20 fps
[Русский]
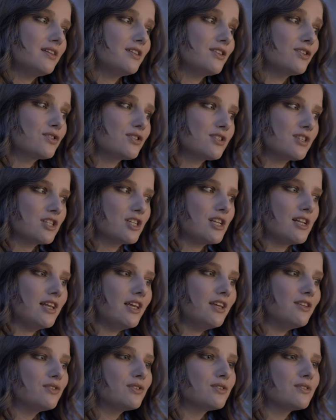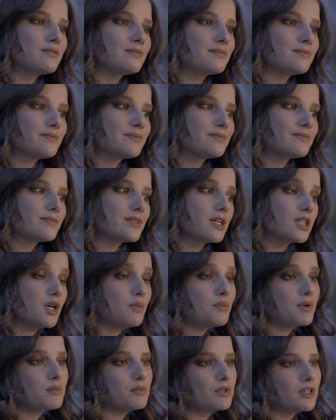Но, к сожалению, она
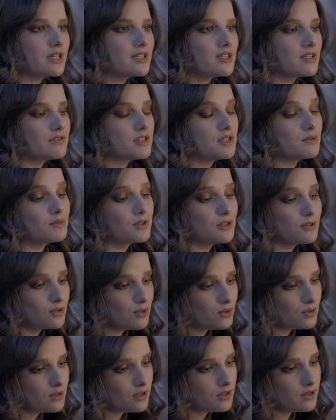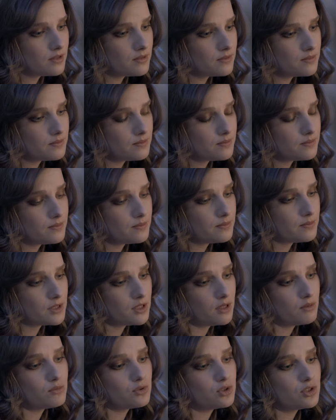пробыла совсем недолго,
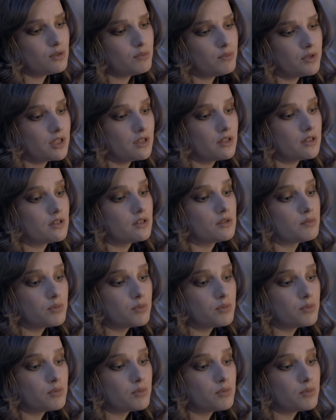потому что приехал